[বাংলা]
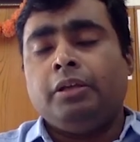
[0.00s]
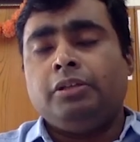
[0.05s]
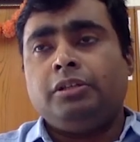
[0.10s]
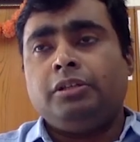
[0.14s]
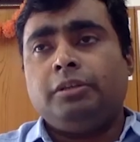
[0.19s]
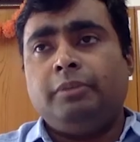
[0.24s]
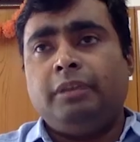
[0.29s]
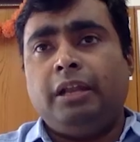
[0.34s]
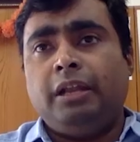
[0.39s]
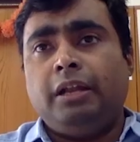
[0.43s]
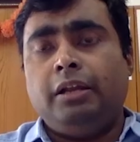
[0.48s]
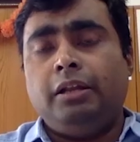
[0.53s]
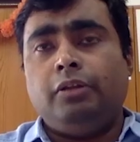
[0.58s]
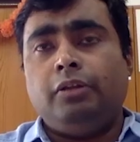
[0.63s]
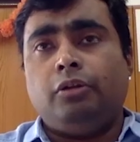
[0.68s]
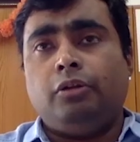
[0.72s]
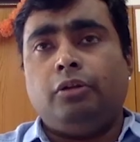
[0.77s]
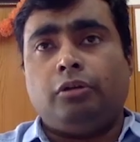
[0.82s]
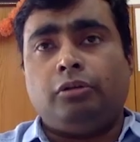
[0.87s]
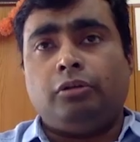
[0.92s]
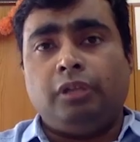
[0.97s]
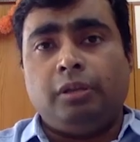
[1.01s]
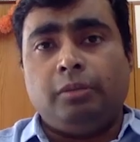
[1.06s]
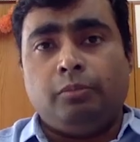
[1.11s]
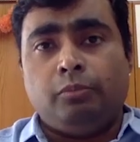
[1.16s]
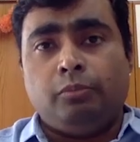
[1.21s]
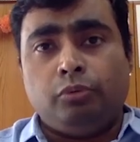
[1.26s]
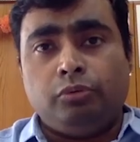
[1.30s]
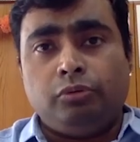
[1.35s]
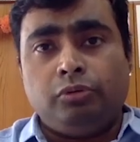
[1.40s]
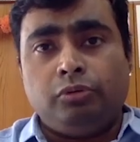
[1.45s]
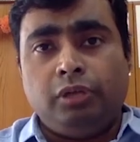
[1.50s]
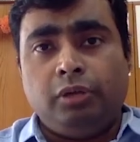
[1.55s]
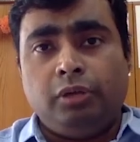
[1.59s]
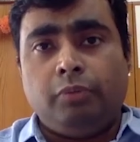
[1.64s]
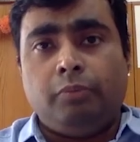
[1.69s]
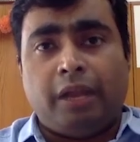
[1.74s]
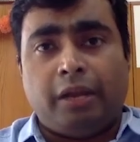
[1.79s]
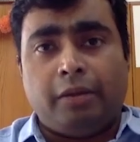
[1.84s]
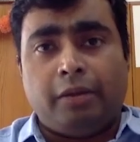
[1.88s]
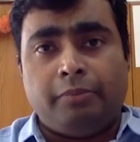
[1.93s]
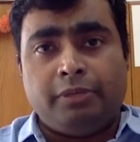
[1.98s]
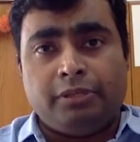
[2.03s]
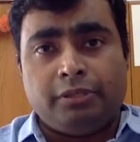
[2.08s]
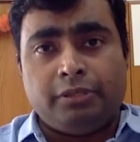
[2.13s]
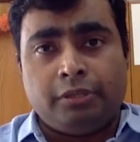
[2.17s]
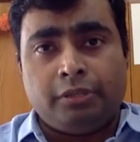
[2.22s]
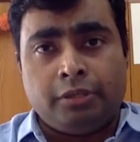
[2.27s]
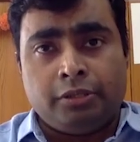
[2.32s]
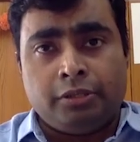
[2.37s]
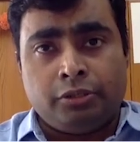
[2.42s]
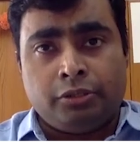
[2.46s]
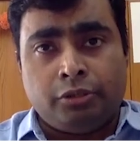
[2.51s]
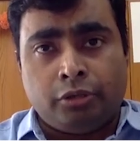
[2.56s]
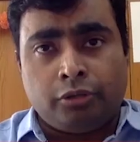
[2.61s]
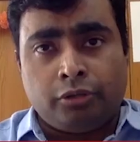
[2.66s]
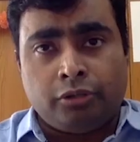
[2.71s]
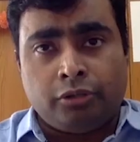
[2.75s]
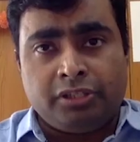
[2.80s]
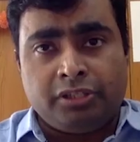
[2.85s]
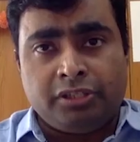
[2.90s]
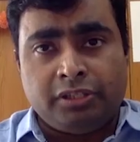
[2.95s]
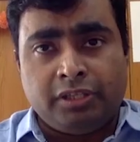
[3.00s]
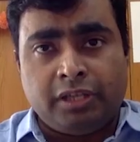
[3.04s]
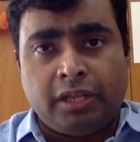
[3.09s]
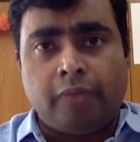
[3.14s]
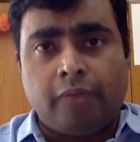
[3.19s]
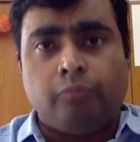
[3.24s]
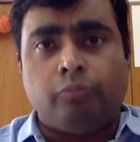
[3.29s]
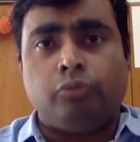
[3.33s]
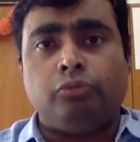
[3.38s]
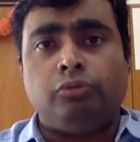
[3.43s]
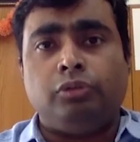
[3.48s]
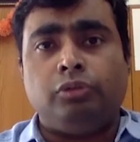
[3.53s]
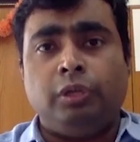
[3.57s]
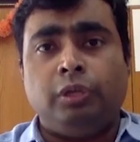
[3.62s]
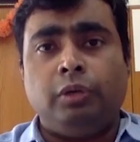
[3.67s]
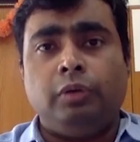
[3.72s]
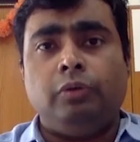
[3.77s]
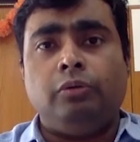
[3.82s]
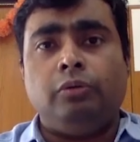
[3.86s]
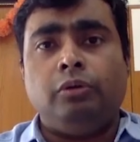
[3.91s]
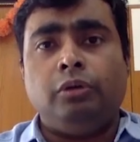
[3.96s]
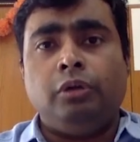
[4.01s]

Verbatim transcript: সিমিলারলি রক্তের মধ্যে ব্লাড রক্তের শিরার মধ্যেও